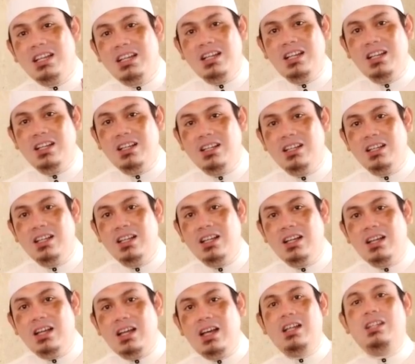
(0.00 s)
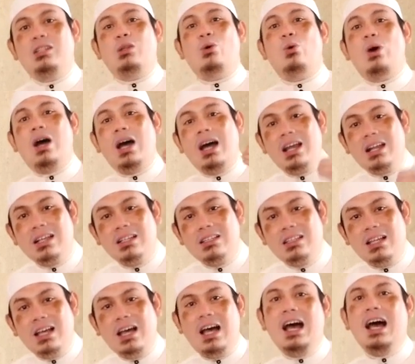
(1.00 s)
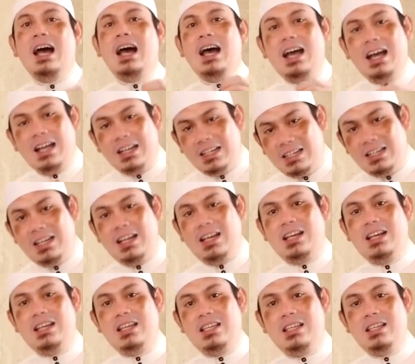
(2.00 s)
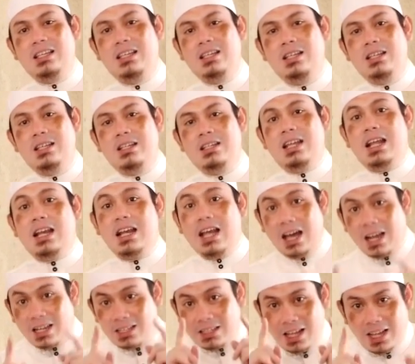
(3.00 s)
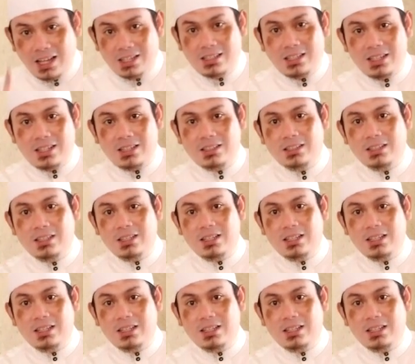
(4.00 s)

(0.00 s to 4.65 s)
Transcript: Anda atau harta Anda? Dan harta Anda